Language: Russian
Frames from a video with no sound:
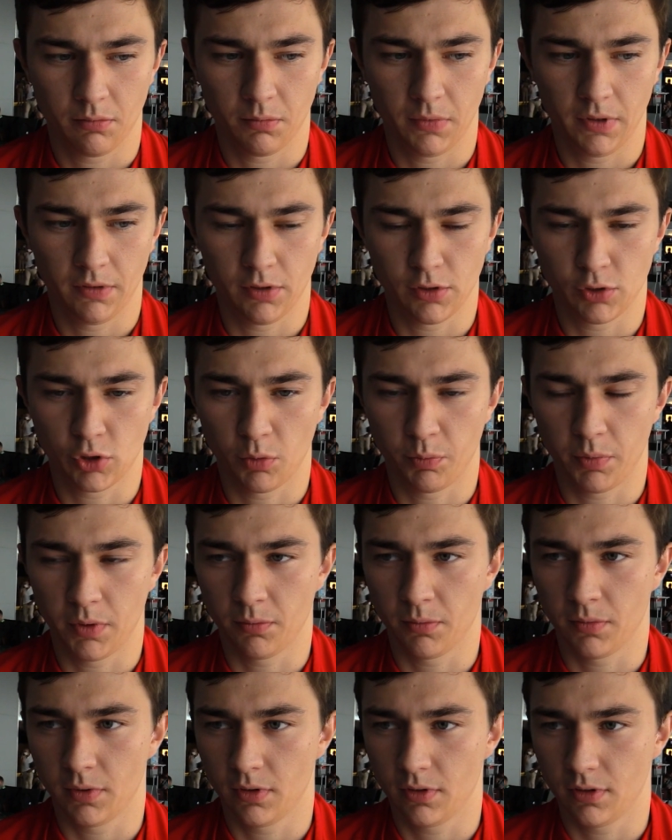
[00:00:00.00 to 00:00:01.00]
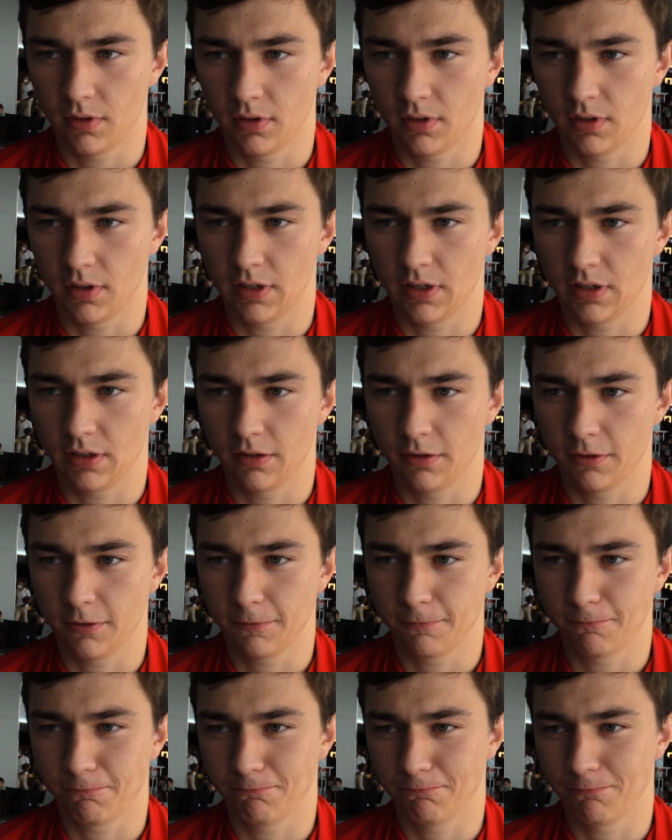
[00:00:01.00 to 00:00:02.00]
мы выступим, э,
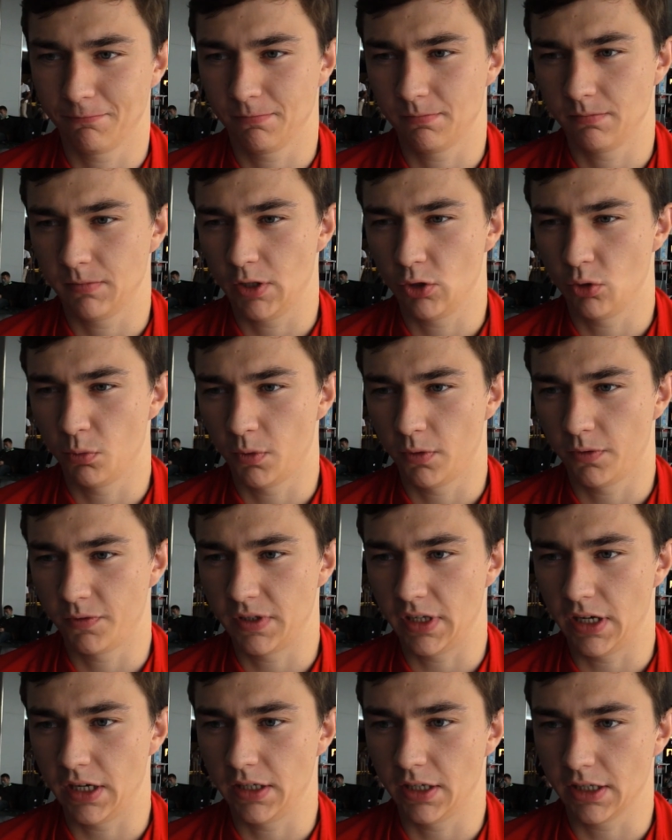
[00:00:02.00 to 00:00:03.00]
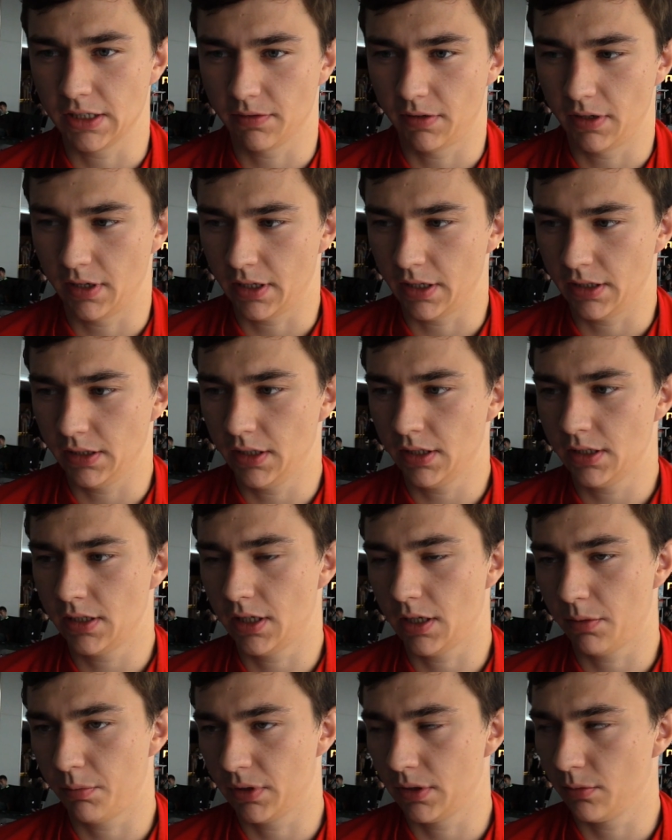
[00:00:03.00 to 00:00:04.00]
я думаю, в средних своих
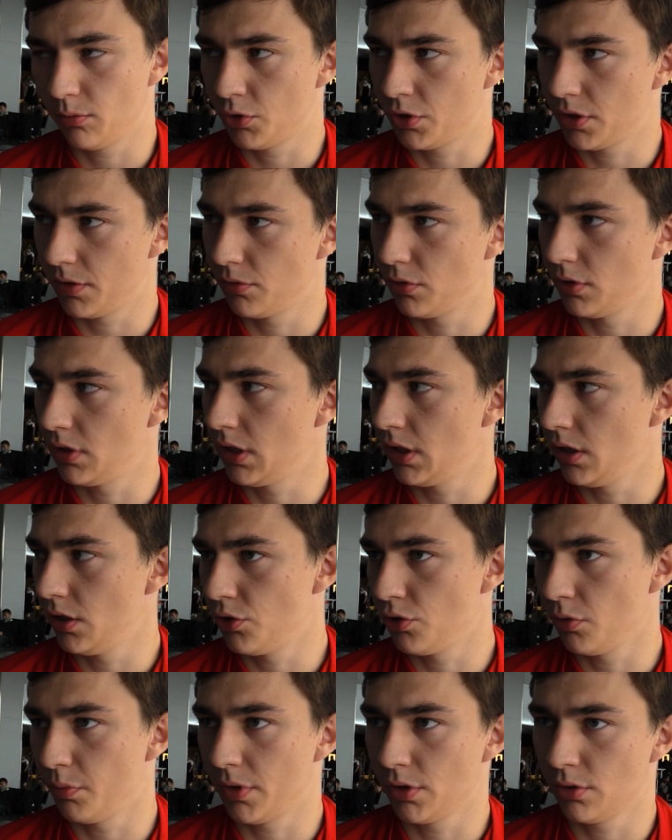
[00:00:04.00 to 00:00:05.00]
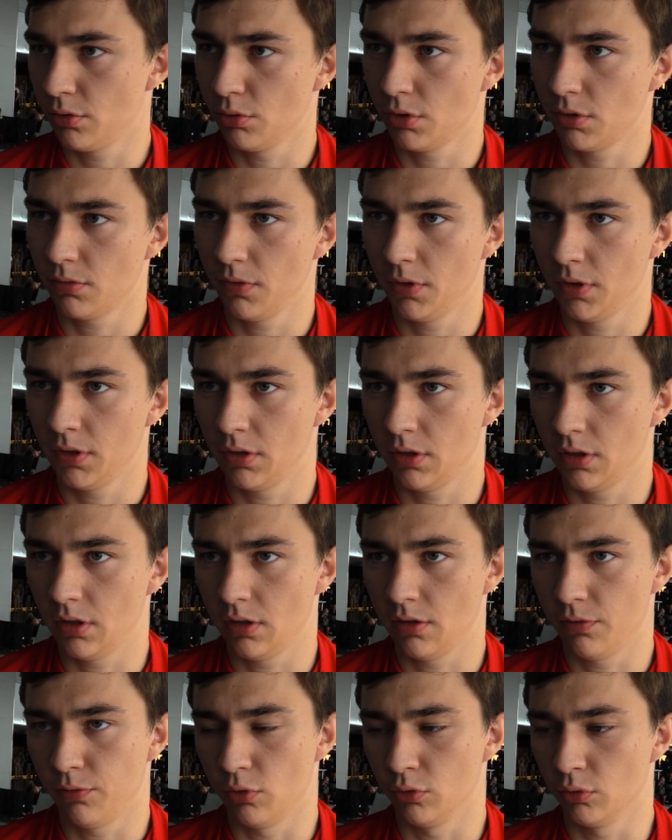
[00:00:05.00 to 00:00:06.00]
кондициях, потому что все-таки еще присутствует
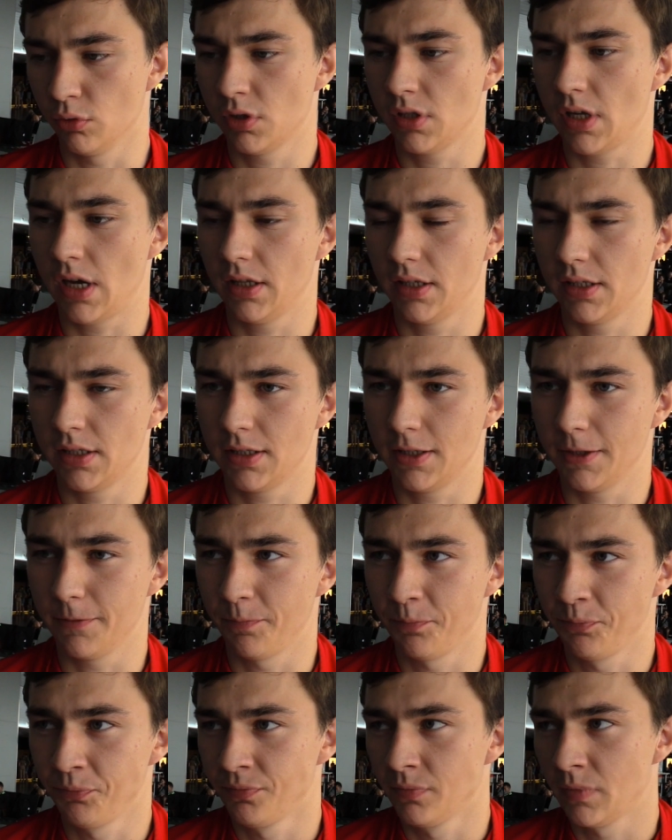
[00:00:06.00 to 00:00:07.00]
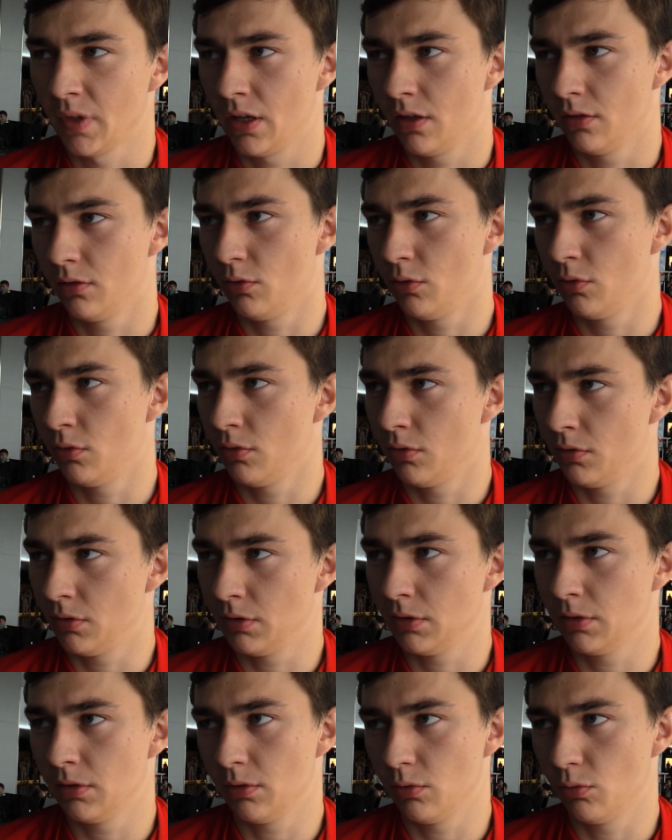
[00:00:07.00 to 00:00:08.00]
э, фон усталости.
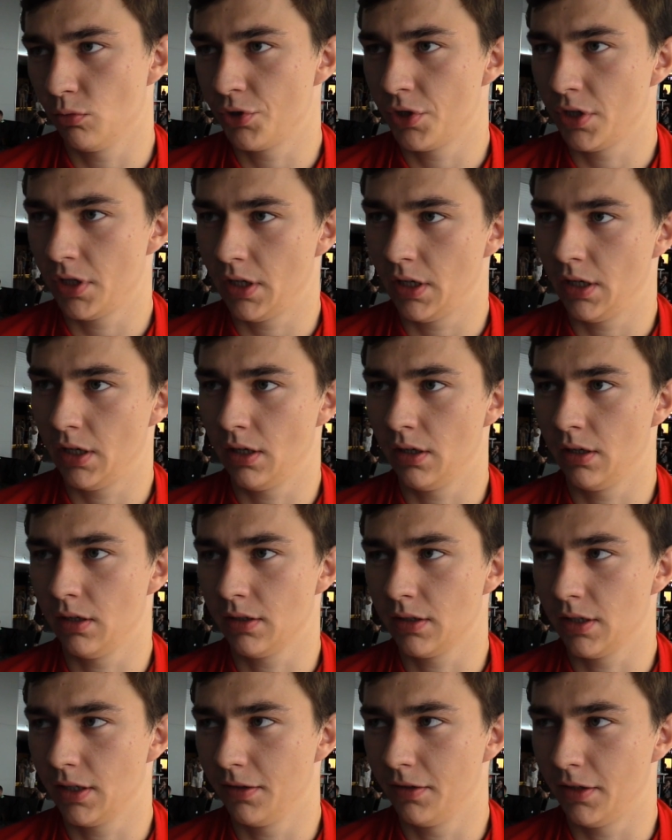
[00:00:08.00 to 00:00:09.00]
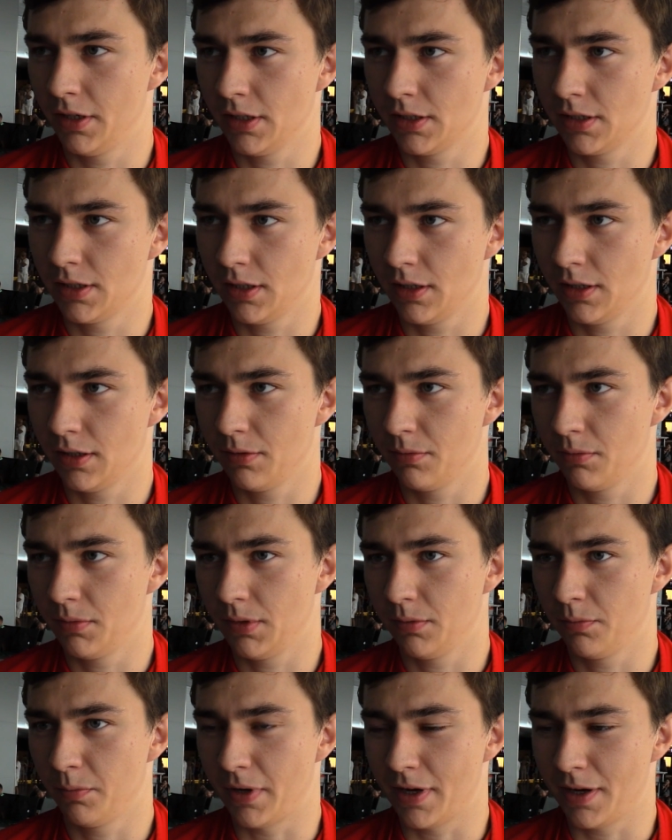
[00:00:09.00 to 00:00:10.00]
Но уже, как говорится,
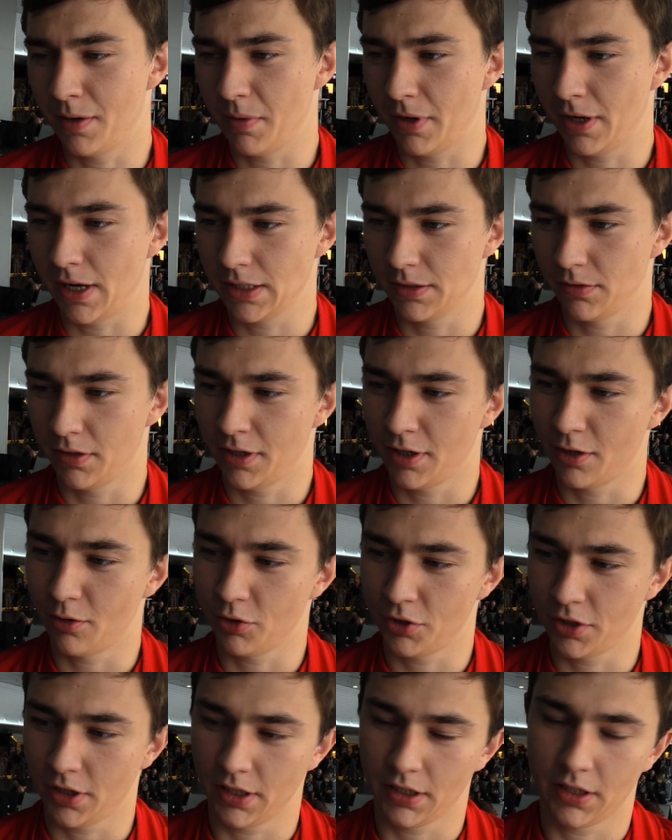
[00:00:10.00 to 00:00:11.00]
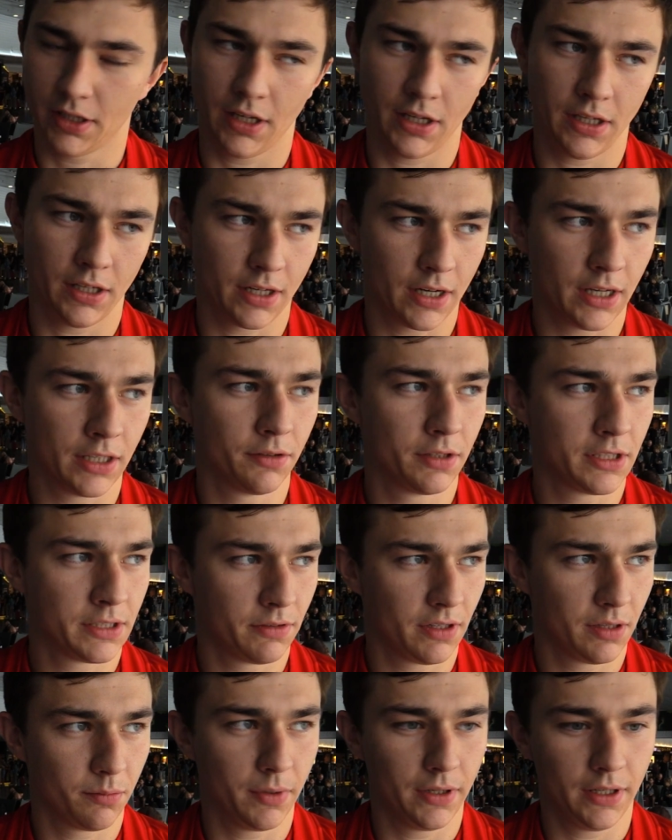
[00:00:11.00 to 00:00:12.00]
пора показывать хороший хоккей и радовать
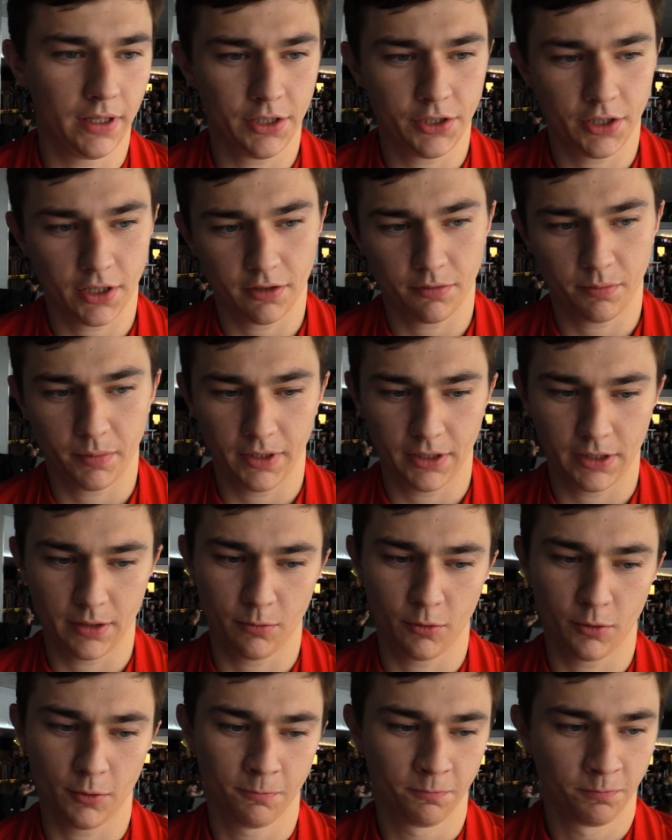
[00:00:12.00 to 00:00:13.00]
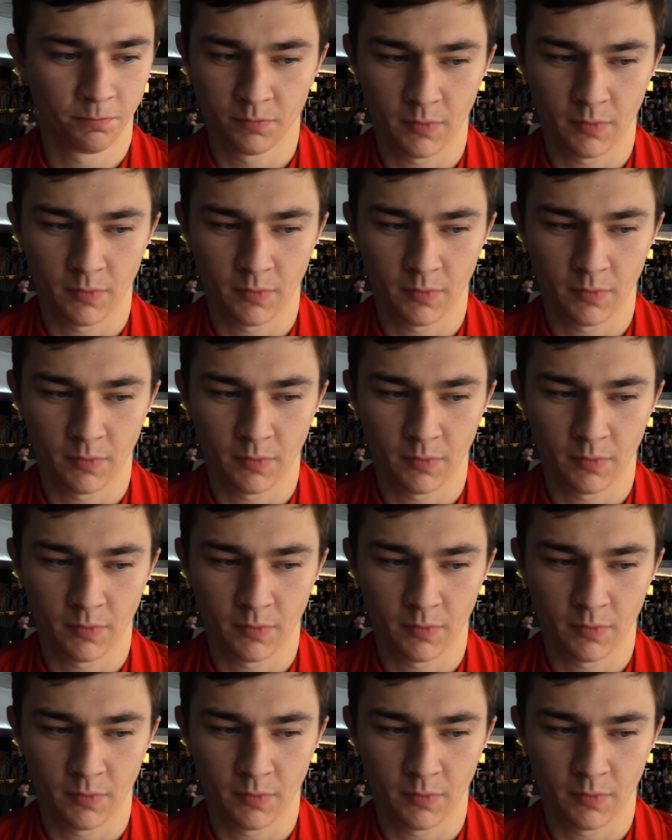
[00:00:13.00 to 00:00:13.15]
своих болельщиков. Поэтому